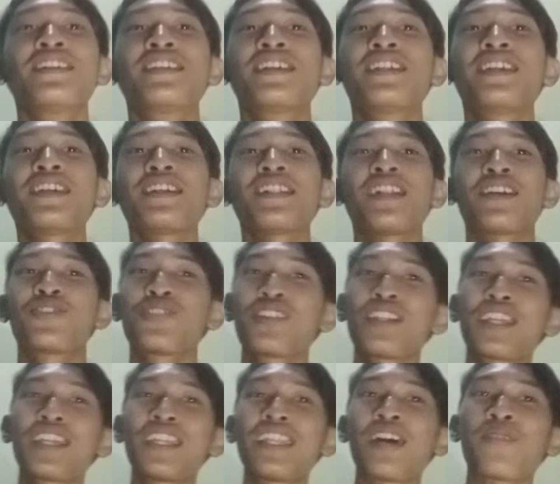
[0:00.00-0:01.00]
jadi lanjut
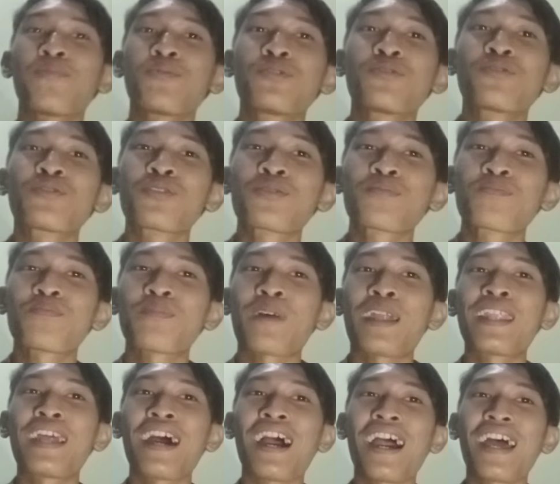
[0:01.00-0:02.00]
lagi nah menurut
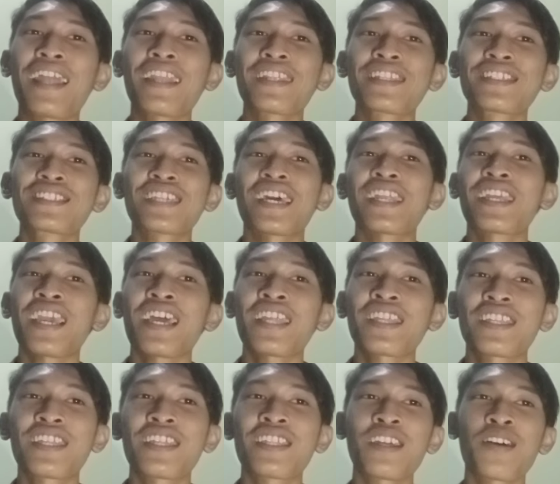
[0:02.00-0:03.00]
pandangan
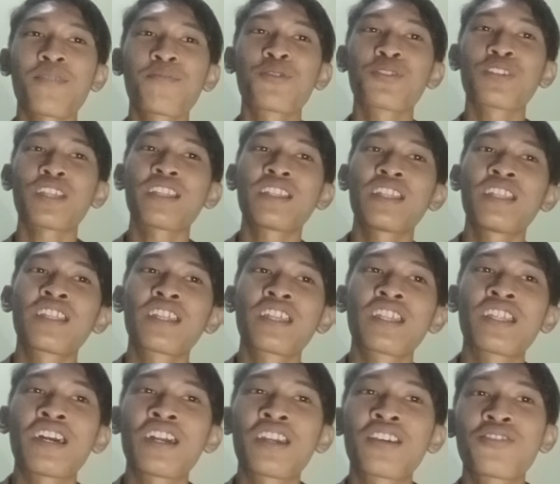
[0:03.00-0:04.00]
syariat tentang murtad dan
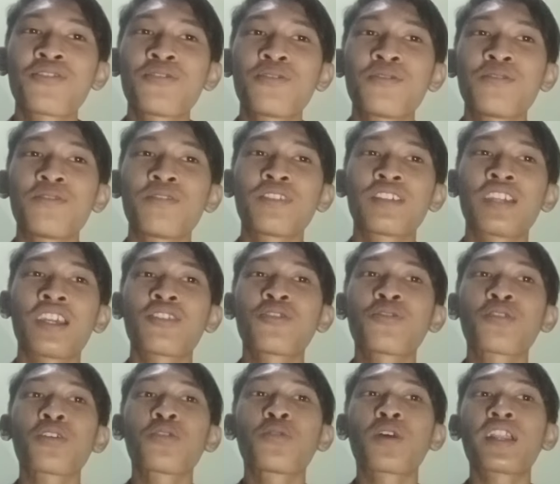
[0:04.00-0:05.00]
ridah itu yaitu
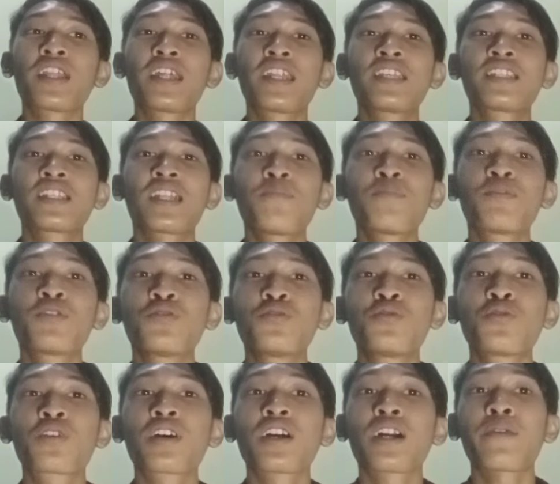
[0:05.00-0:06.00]
keluar dari Islam
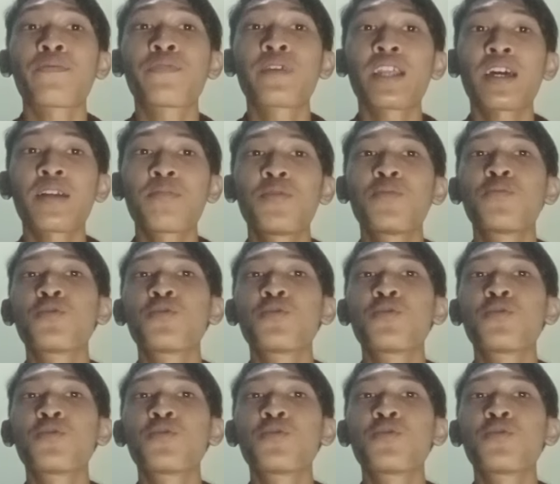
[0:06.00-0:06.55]
menuju kekafiran